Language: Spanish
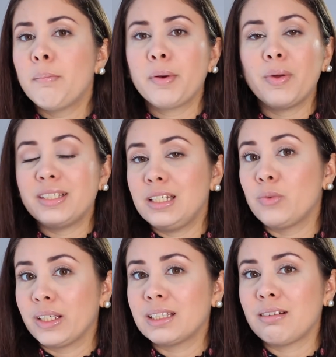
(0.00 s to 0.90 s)
pero allí
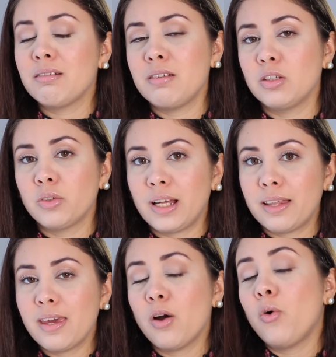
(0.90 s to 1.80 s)
no estaba viviendo
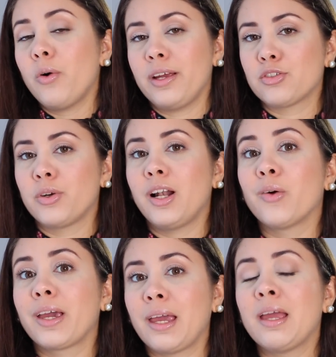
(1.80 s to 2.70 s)
nadie o eso era
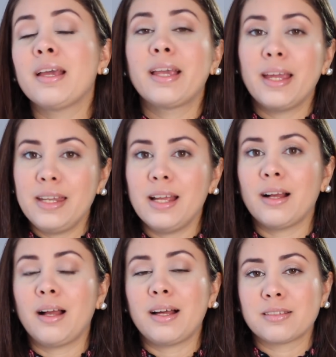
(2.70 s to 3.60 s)
lo que
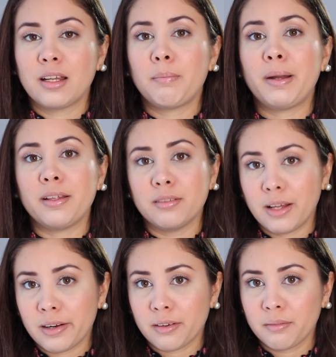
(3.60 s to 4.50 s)
querían hacer
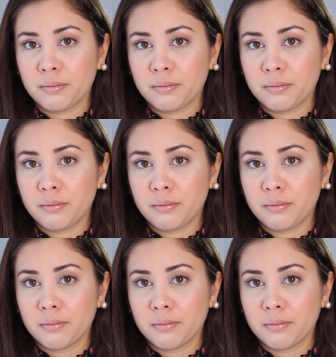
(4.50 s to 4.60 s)
aparentar.